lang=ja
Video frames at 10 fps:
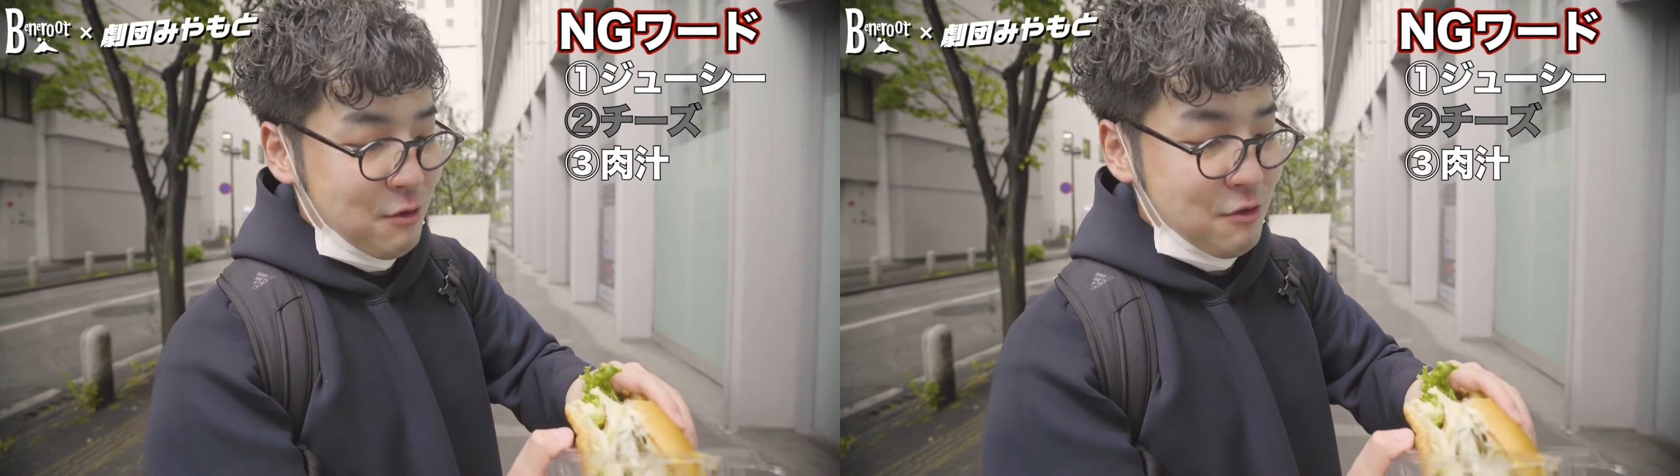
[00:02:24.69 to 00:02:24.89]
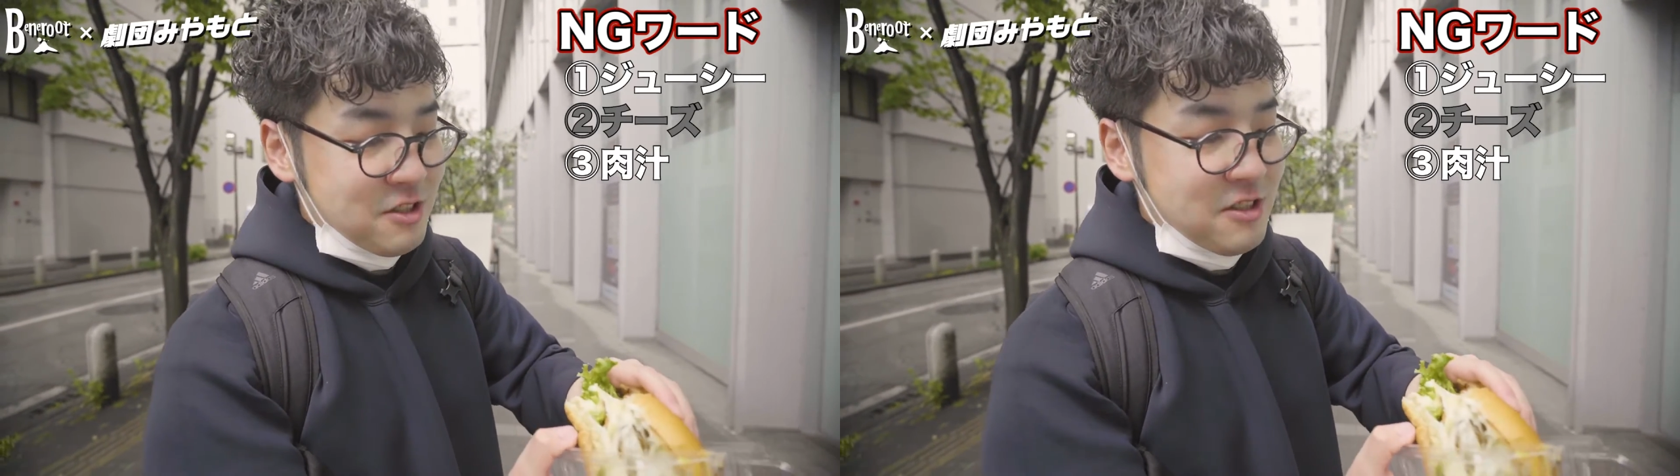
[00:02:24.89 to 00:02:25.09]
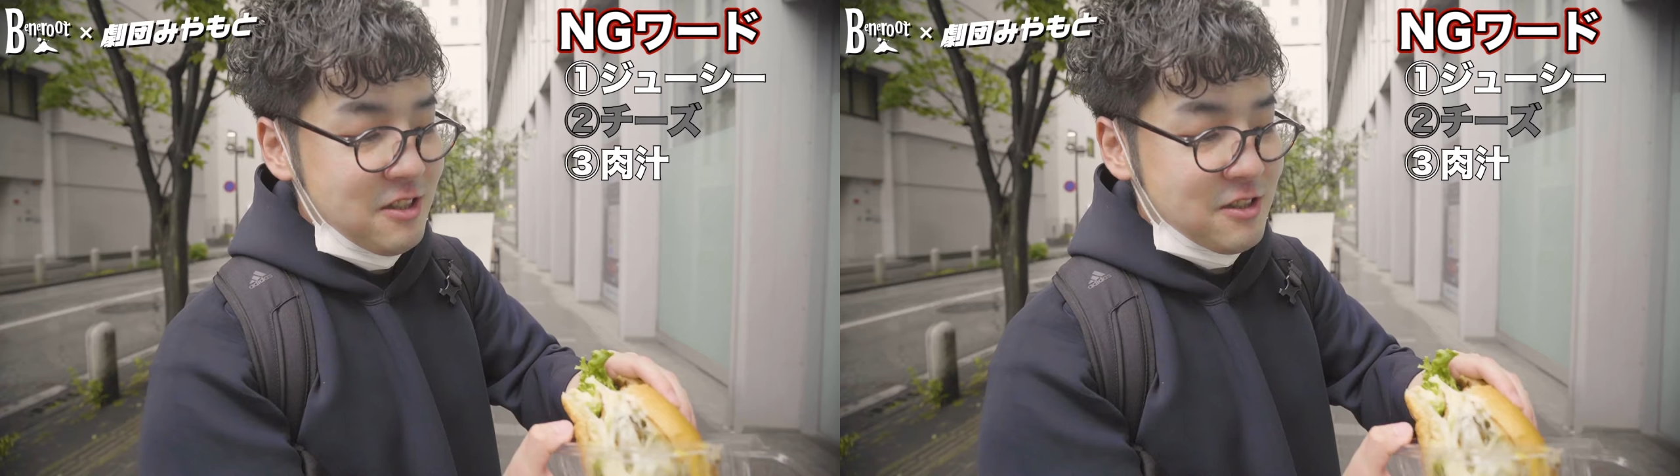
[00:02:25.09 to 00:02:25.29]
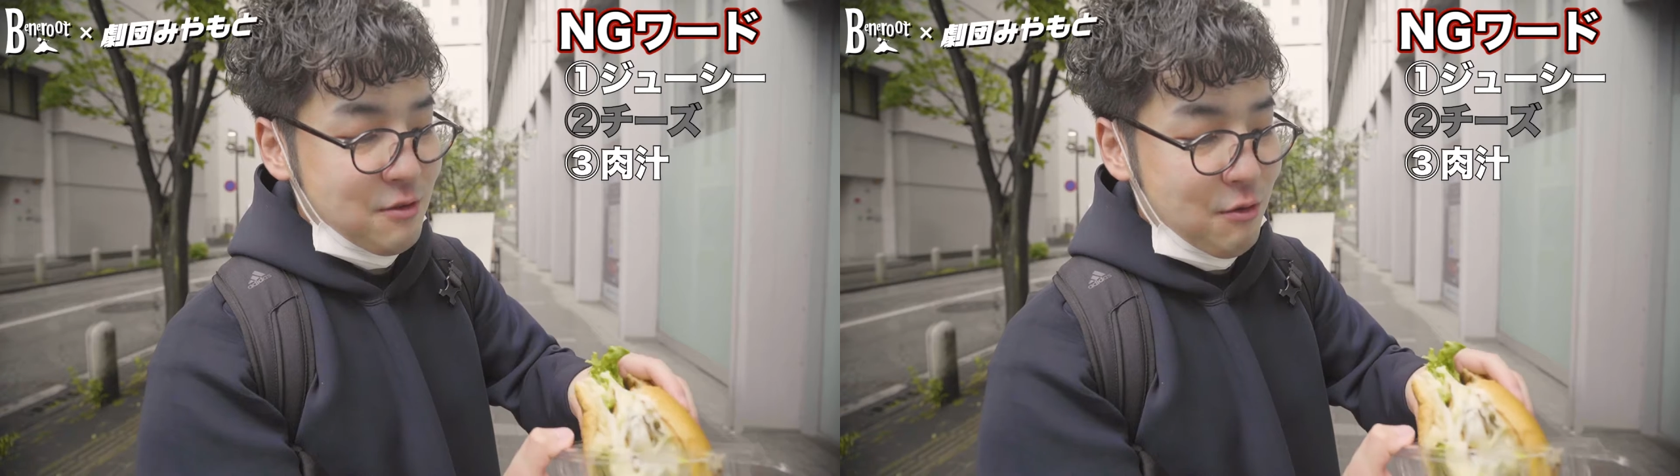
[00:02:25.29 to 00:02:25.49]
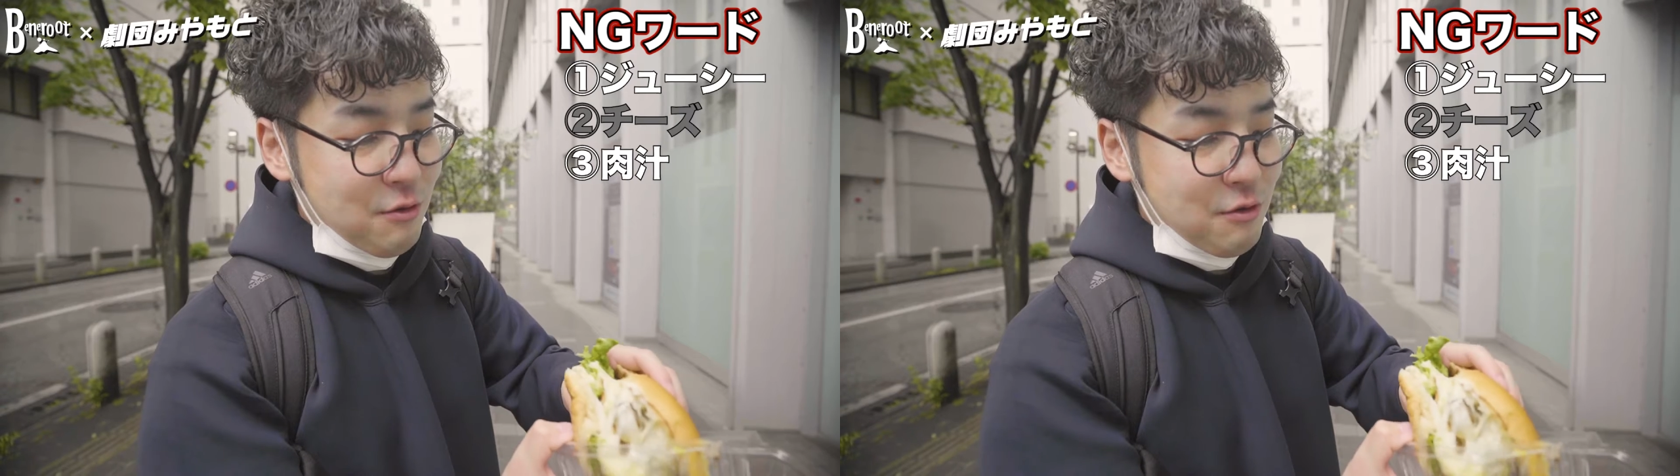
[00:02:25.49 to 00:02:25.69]
このチーズ
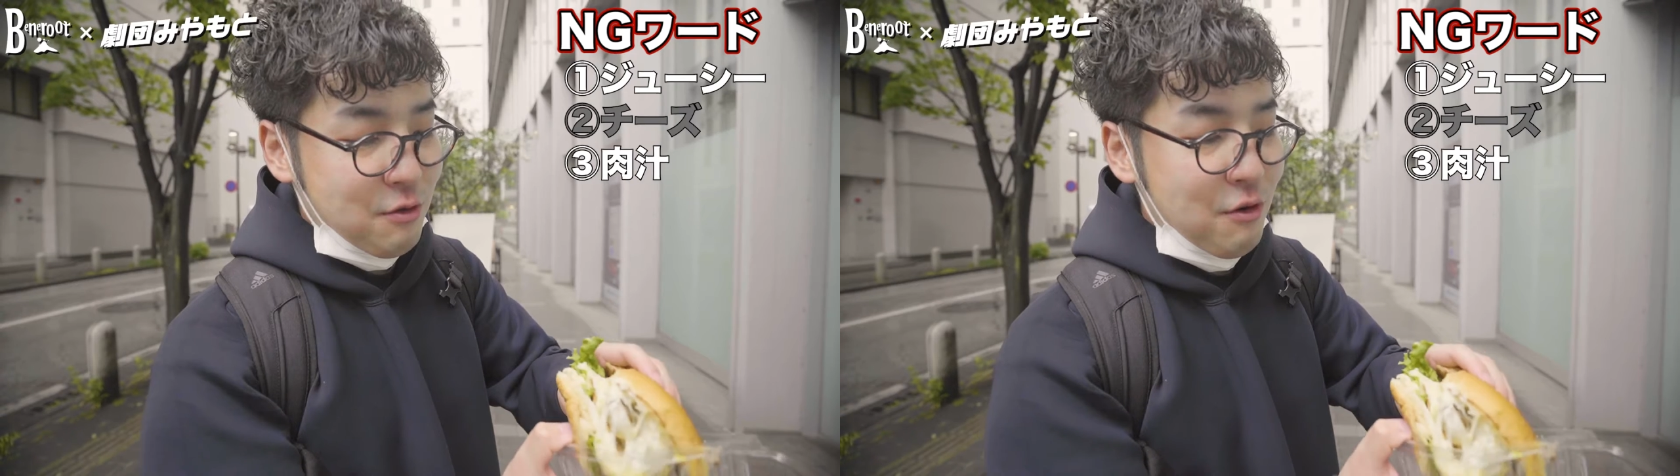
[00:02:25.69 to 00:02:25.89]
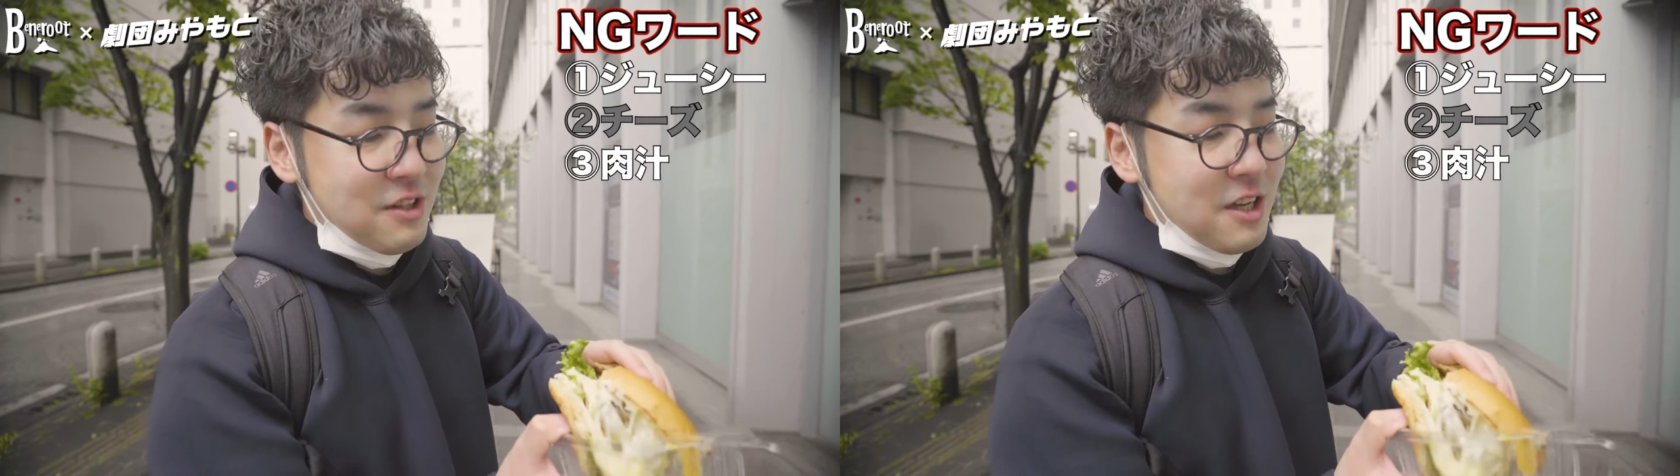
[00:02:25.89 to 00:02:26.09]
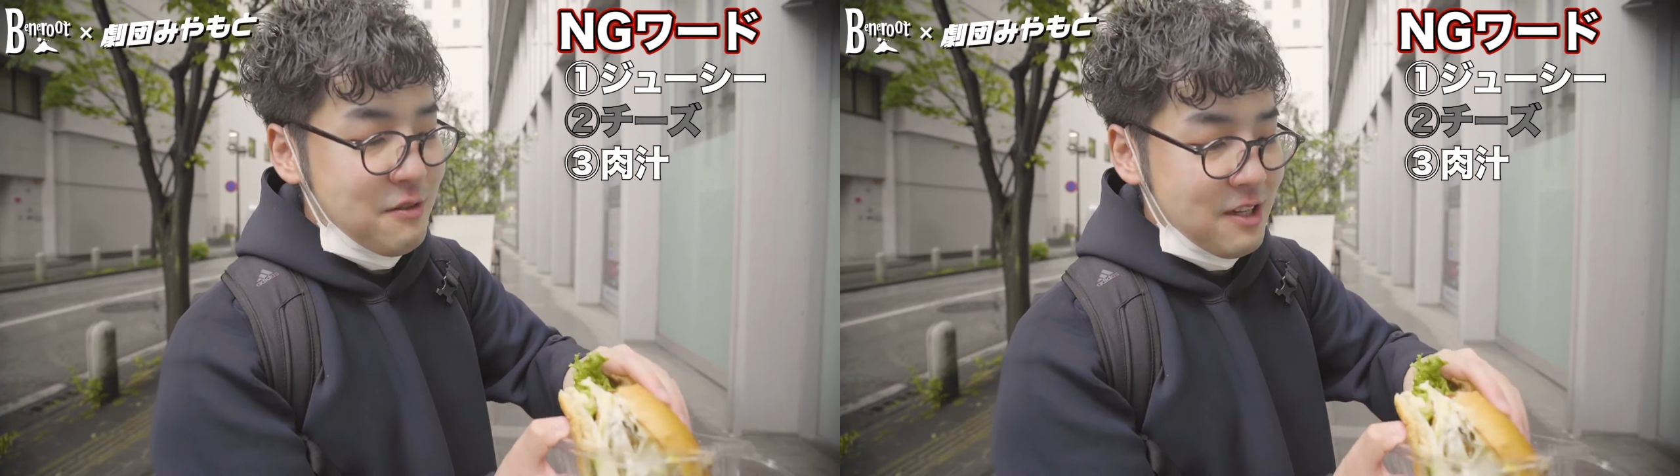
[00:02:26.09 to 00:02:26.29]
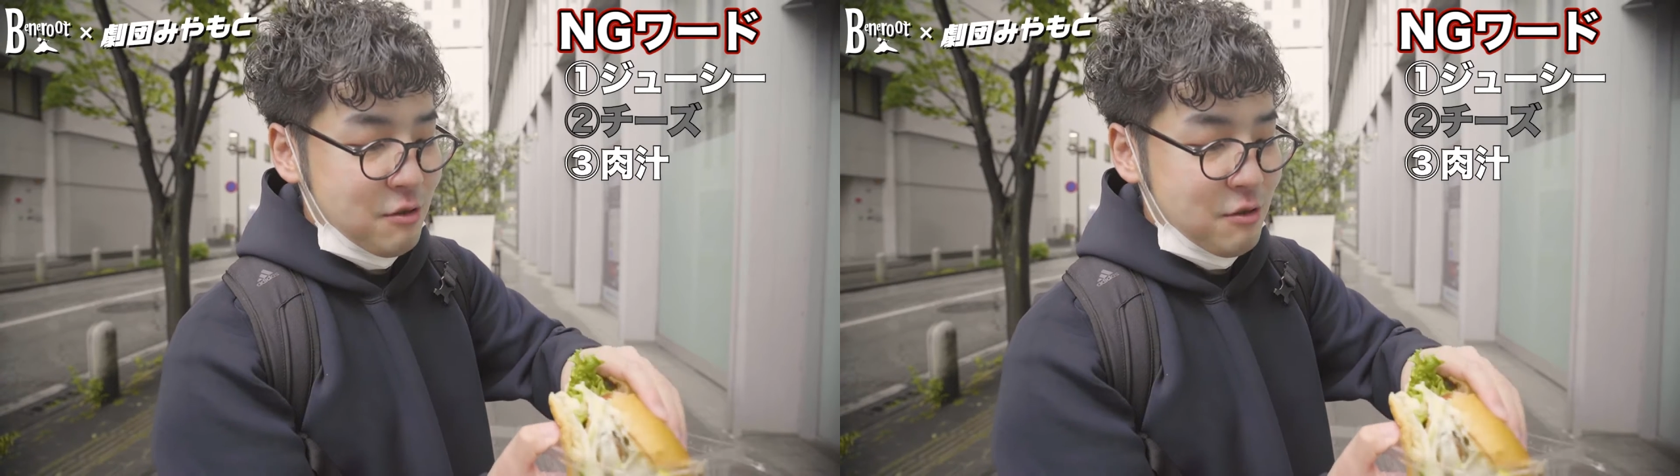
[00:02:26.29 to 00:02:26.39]
のこのとろけ具合